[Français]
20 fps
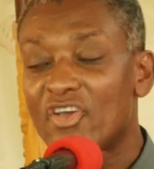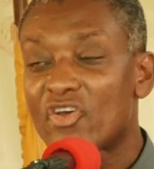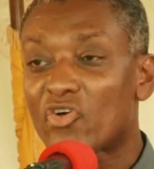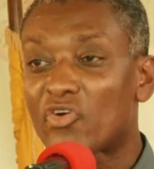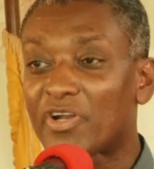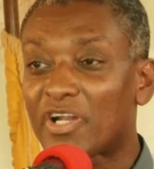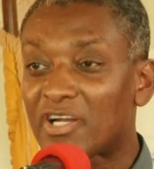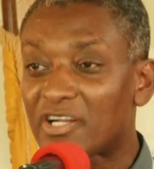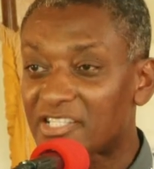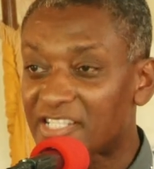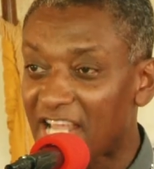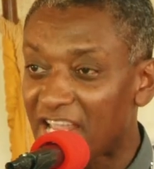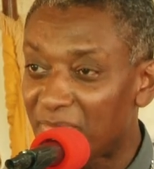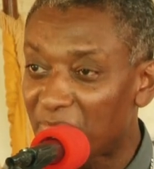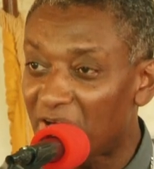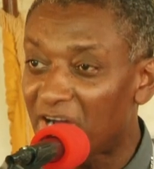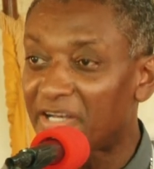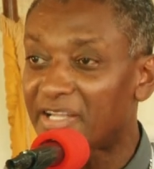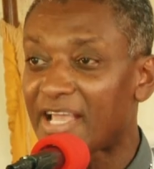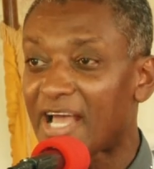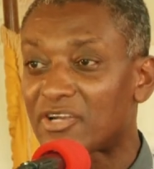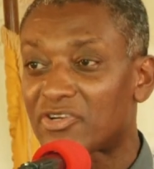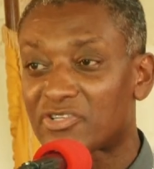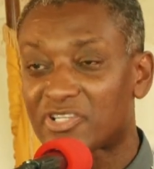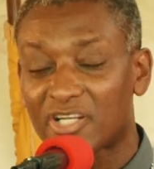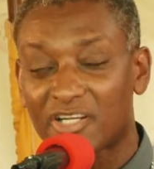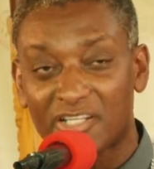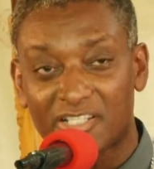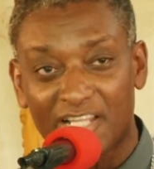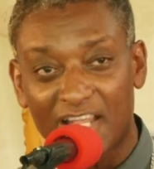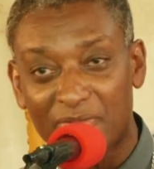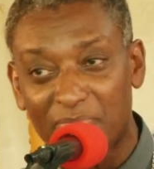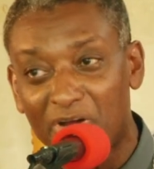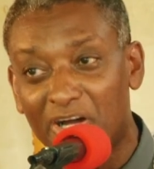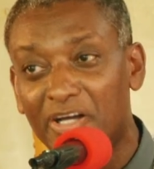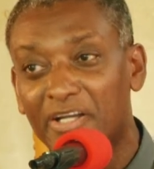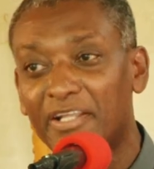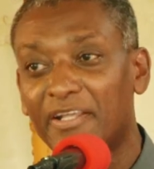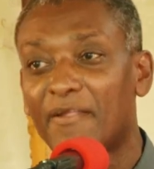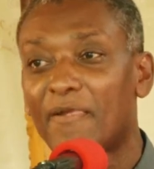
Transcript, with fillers: Qu'on est l'enseignement, annoncer l'enseignement